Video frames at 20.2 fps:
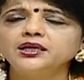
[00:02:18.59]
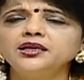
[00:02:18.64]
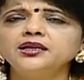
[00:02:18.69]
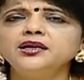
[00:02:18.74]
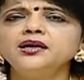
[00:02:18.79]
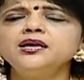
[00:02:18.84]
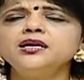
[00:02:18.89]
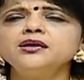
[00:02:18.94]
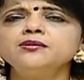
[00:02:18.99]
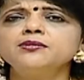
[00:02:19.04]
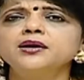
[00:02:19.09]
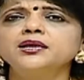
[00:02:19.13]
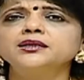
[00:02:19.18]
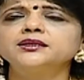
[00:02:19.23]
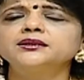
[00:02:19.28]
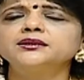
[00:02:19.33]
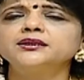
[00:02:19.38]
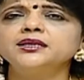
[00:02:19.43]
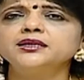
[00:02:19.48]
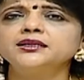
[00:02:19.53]
இரண்டு
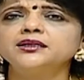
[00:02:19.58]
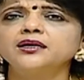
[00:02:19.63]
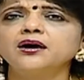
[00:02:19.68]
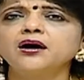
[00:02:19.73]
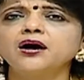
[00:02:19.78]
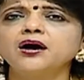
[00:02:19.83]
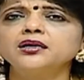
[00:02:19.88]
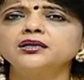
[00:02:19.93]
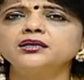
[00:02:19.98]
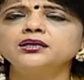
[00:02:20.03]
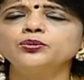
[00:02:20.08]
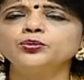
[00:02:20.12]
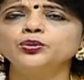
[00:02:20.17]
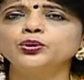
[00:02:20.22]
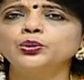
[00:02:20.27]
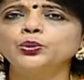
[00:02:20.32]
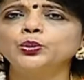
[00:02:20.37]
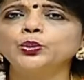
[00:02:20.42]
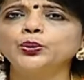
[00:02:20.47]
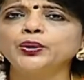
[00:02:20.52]
மாதத்தில் இந்த ஹார்ட்டில்
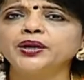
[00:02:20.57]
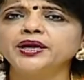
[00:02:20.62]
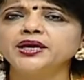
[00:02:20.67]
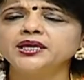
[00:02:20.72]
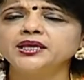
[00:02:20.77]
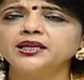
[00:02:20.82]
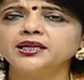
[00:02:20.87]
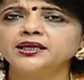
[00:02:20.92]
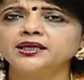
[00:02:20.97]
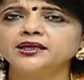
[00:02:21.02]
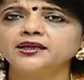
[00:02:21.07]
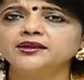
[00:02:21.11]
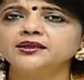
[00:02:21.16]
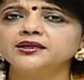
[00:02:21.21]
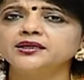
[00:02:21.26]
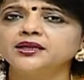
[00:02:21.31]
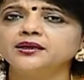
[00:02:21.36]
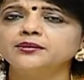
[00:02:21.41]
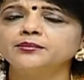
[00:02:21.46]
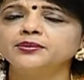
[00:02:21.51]
ஒரு குறை
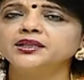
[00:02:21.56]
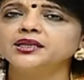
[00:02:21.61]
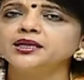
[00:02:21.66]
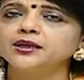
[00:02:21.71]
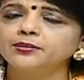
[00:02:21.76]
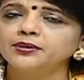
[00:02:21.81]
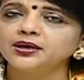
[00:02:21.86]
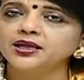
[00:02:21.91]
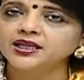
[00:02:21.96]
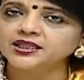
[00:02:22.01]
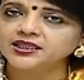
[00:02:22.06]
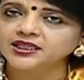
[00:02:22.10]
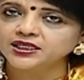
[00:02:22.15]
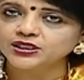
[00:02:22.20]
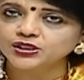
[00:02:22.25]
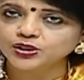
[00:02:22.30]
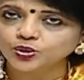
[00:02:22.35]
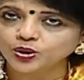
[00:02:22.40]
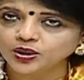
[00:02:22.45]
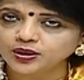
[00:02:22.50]
இருக்கிறது என்பதை நம்மளால்
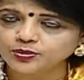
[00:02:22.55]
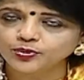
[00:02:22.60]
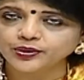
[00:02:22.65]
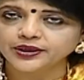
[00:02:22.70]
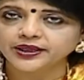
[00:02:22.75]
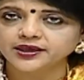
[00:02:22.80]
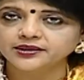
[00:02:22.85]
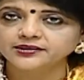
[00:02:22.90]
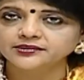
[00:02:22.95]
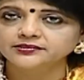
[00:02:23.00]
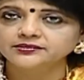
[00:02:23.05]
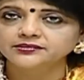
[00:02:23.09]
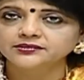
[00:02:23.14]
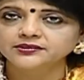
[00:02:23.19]
தெரிந்து கொள்ள முடியாது